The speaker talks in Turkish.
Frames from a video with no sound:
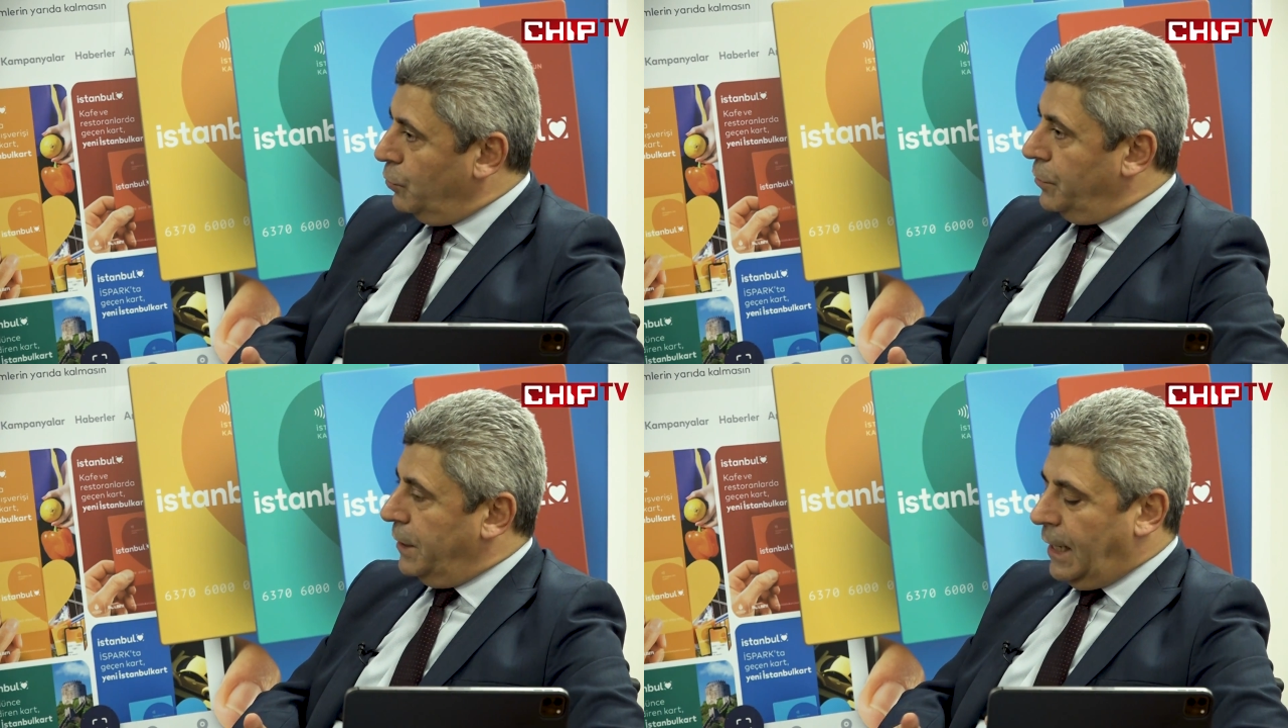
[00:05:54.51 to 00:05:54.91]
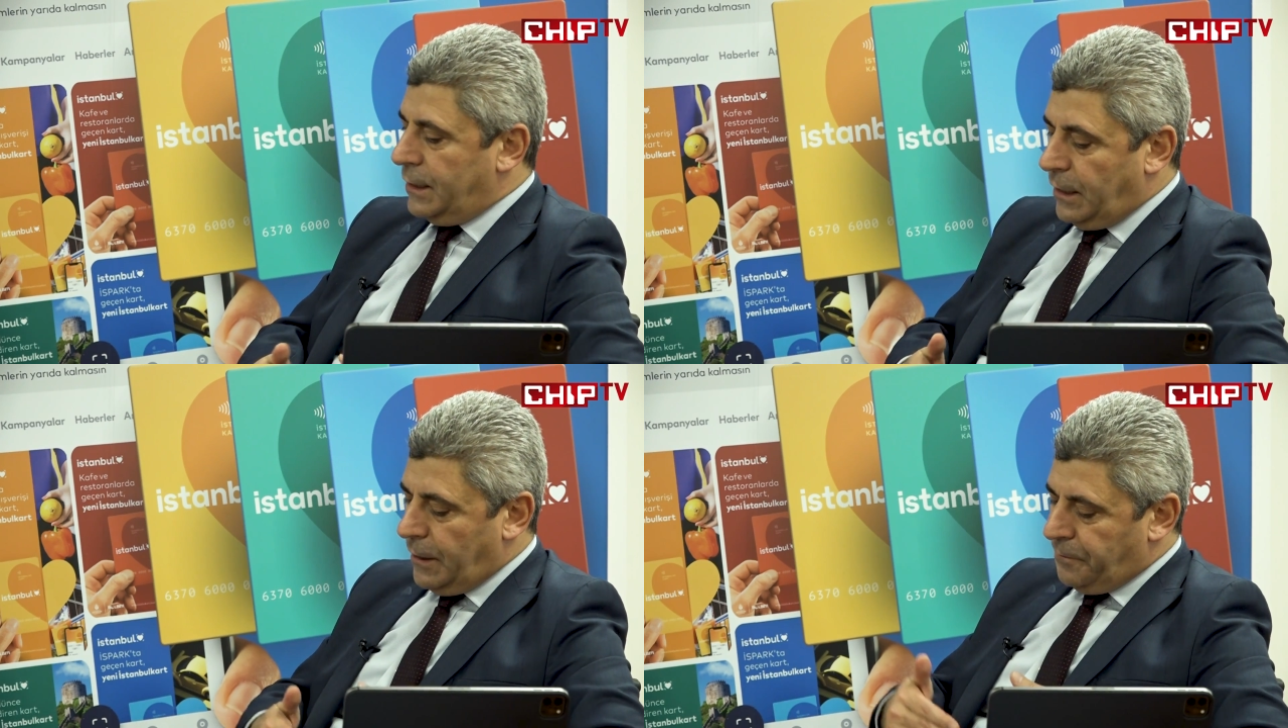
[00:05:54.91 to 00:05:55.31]
oluyor.
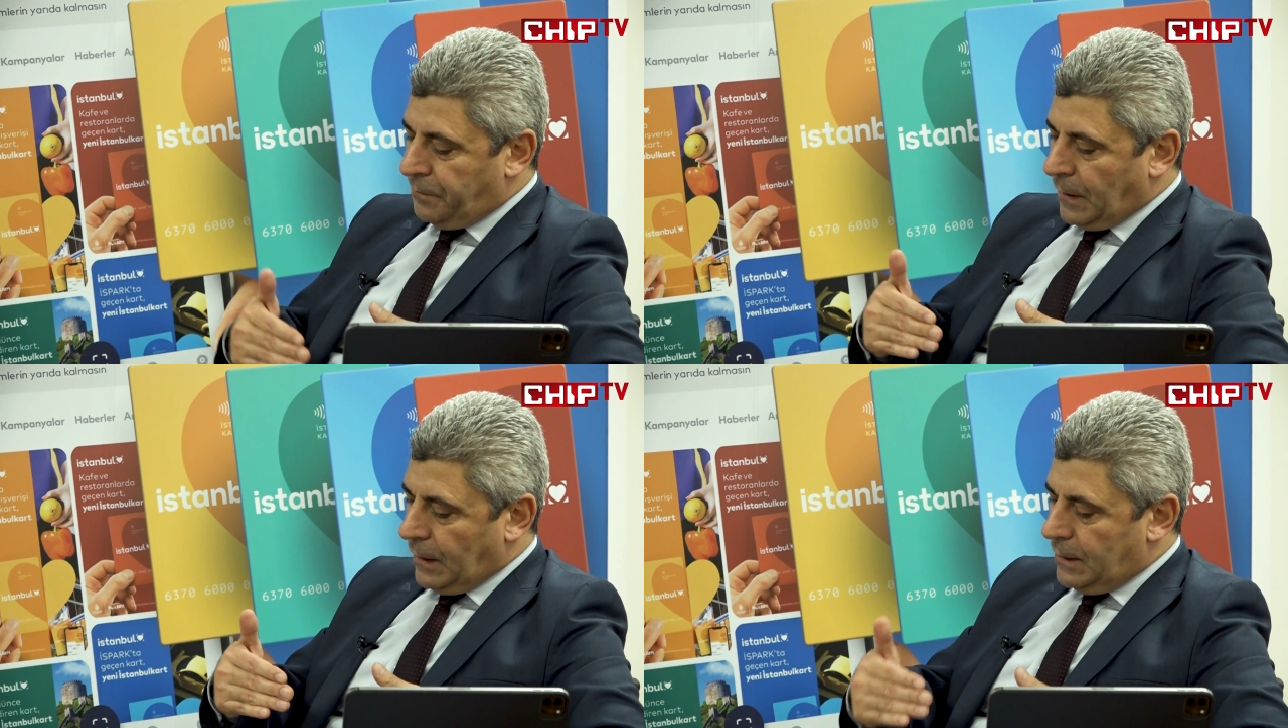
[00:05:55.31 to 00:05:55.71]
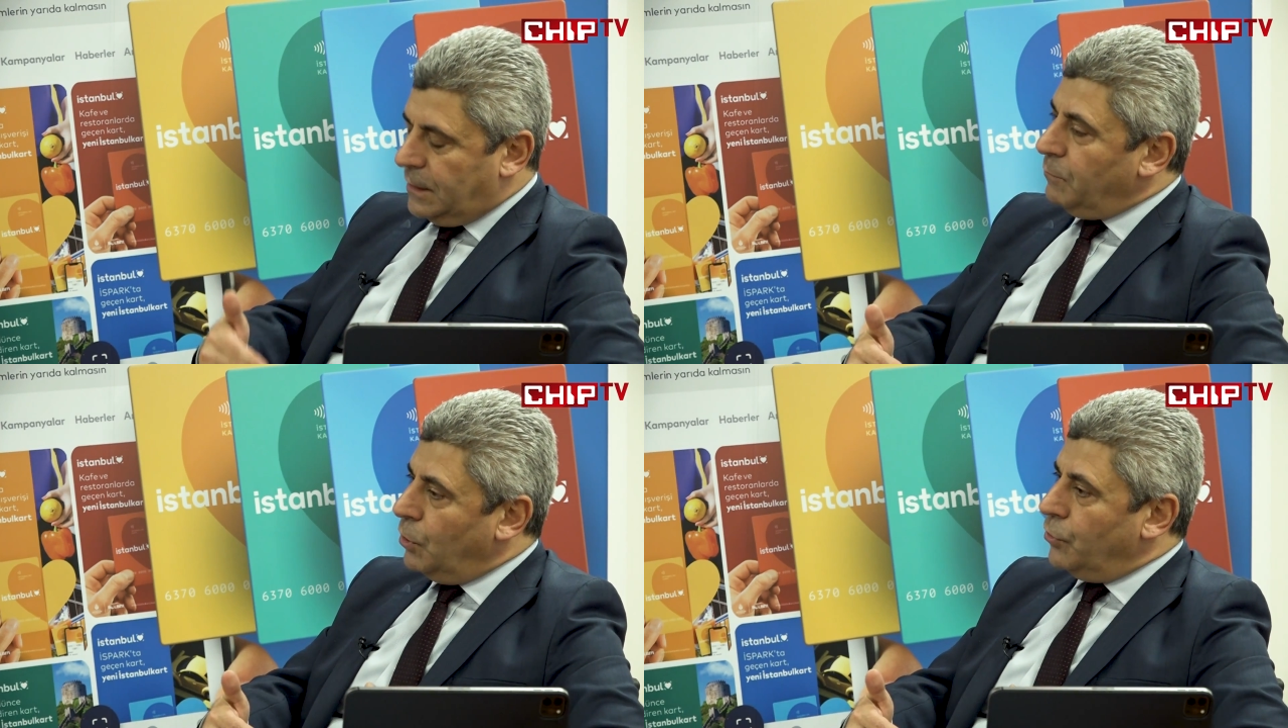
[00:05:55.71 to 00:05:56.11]
Yani
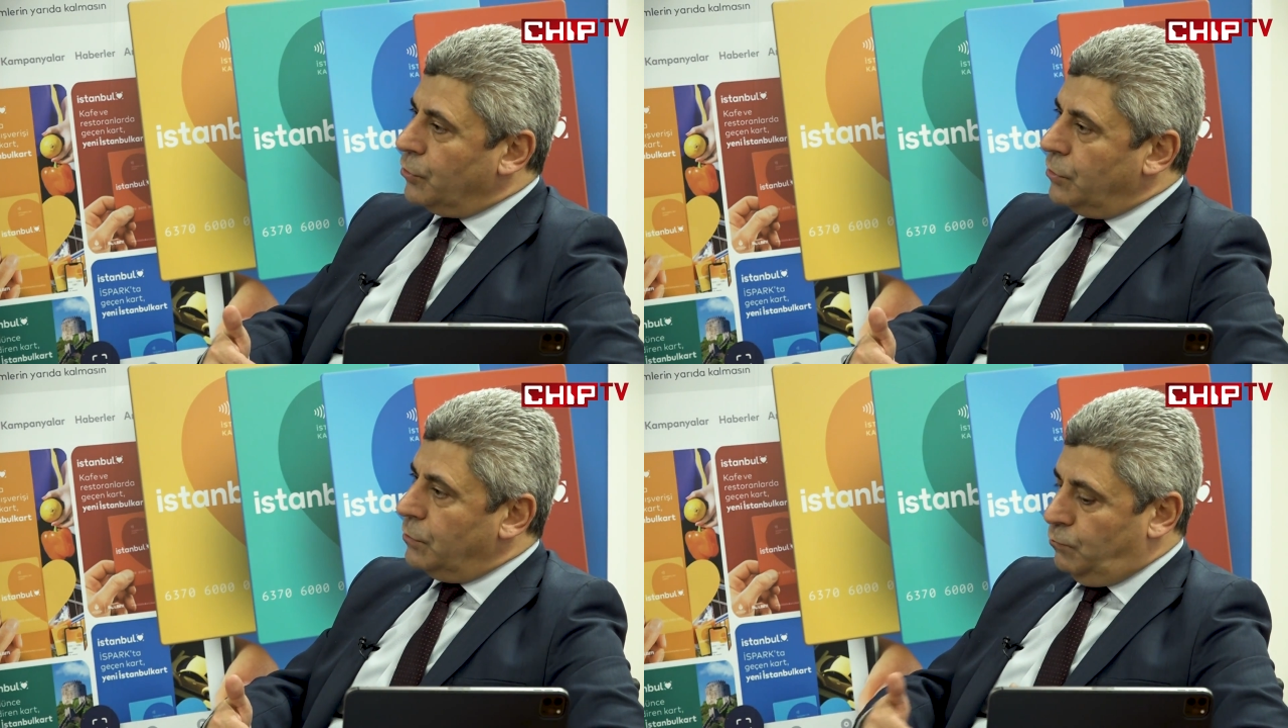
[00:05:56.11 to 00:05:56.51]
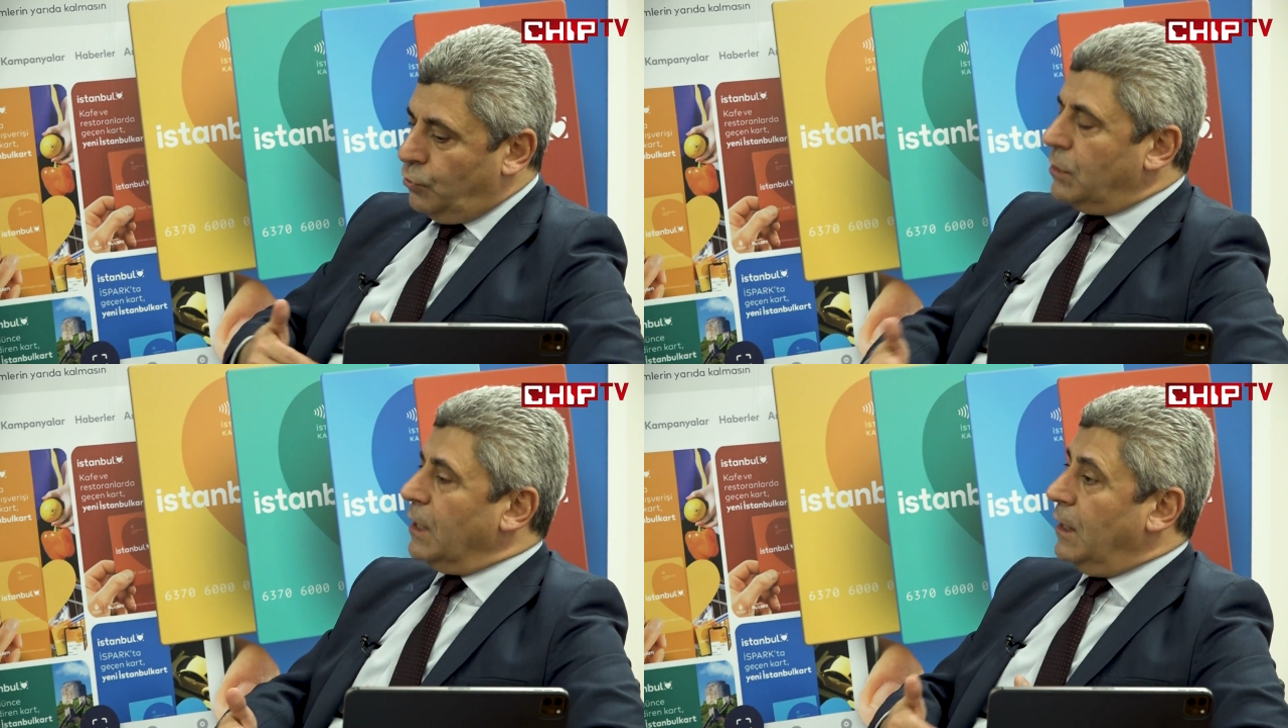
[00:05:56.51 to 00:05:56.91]
2 milyonu
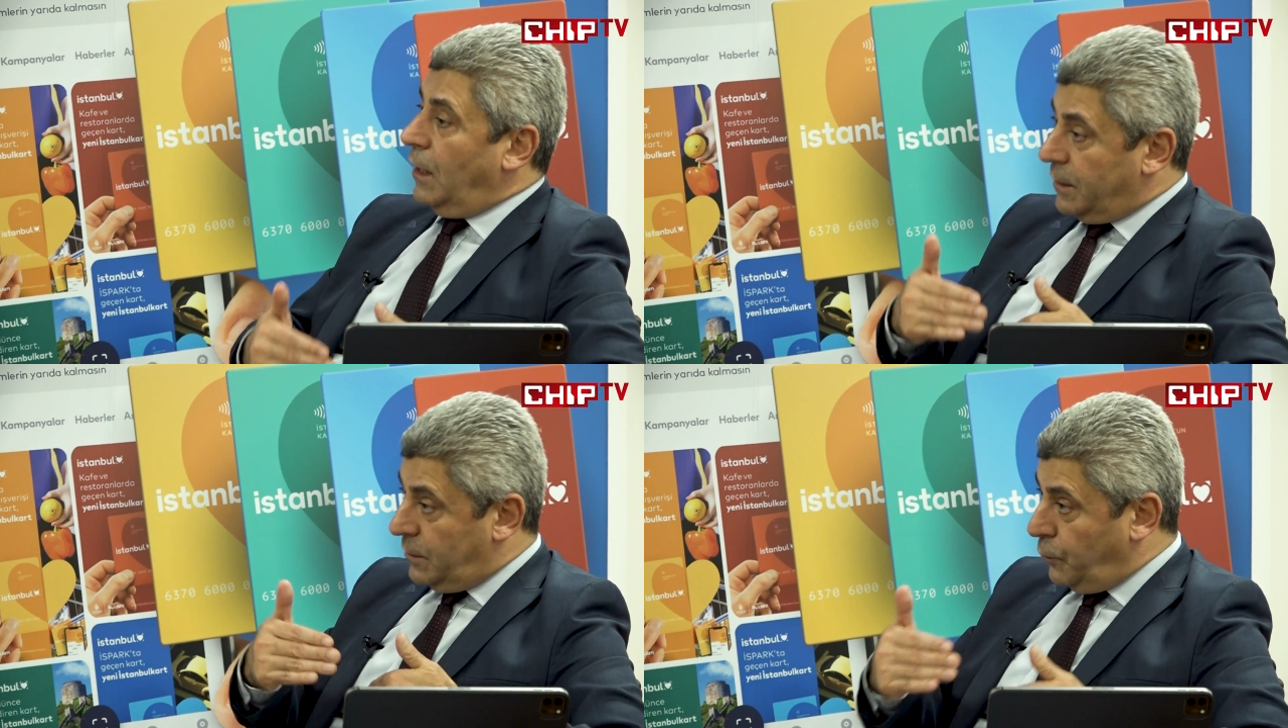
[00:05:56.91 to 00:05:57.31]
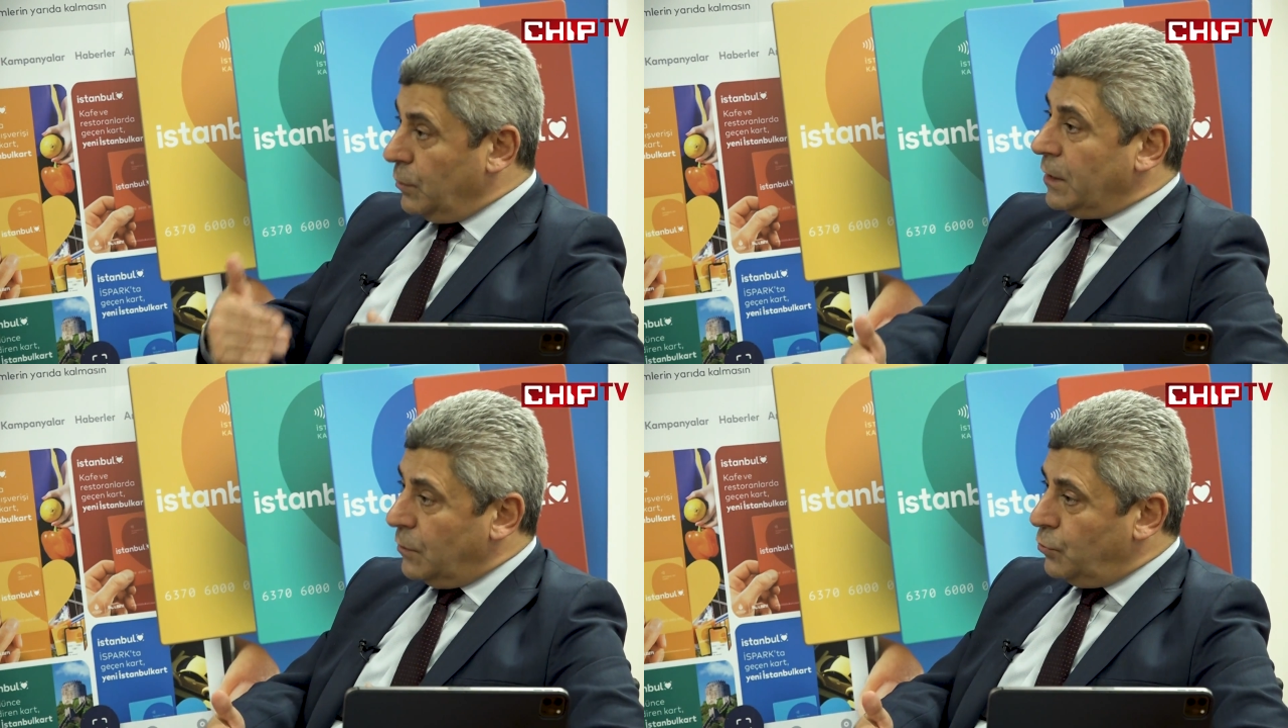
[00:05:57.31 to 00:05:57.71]
mutlaka aktif
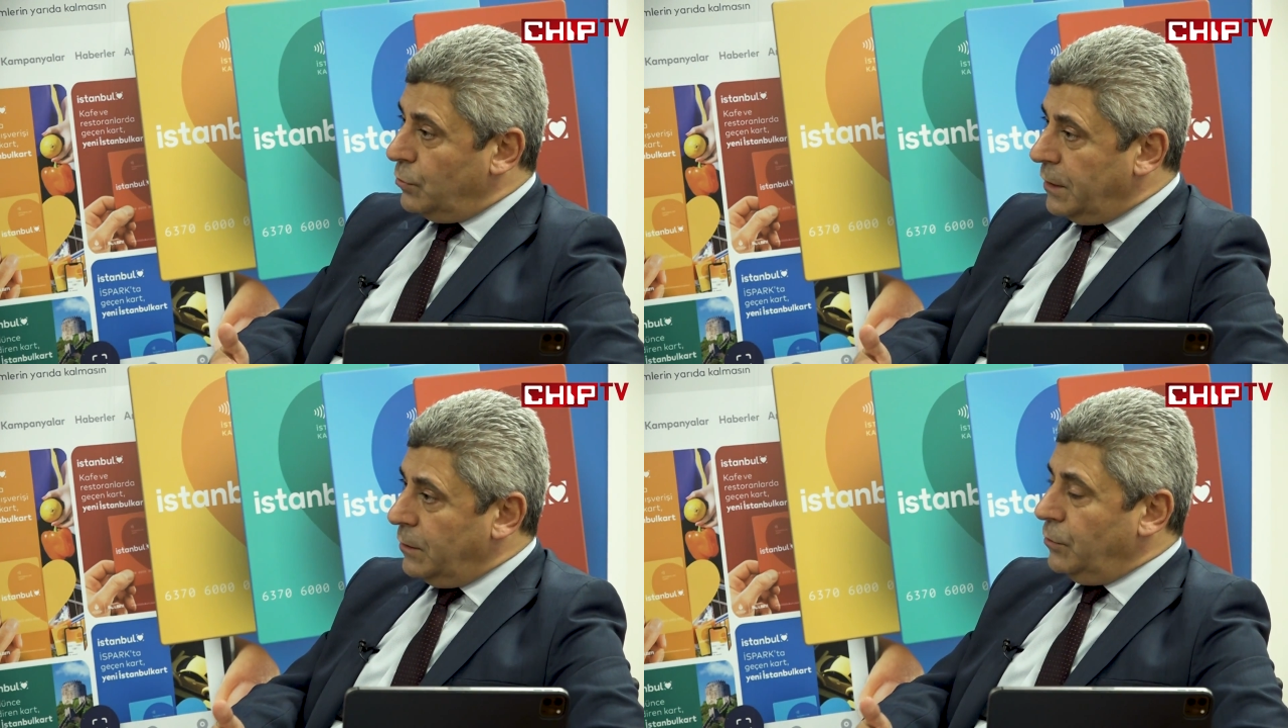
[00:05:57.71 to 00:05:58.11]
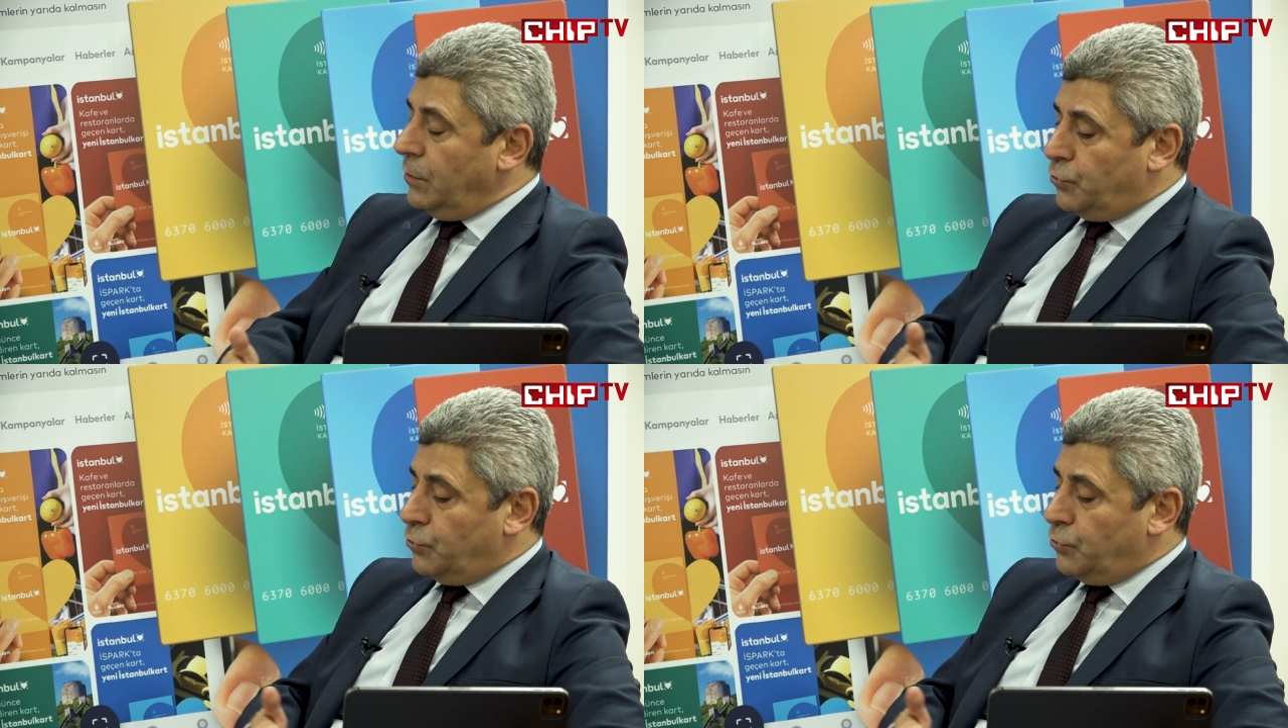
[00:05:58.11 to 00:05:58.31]
olarak kullanılıyor.